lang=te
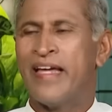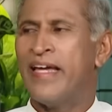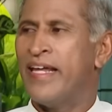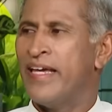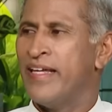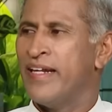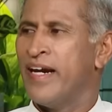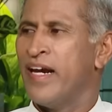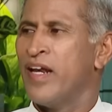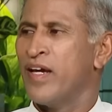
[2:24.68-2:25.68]
తేనె
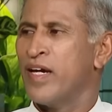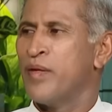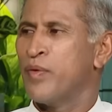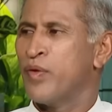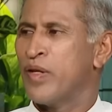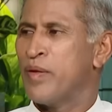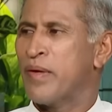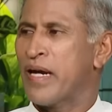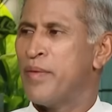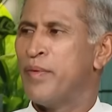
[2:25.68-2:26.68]
నీళ్ళల్లో కలుపుకుని
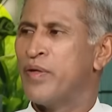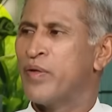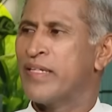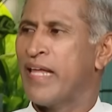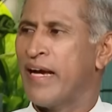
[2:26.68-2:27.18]
నిమ్మకాయ పిండుకొని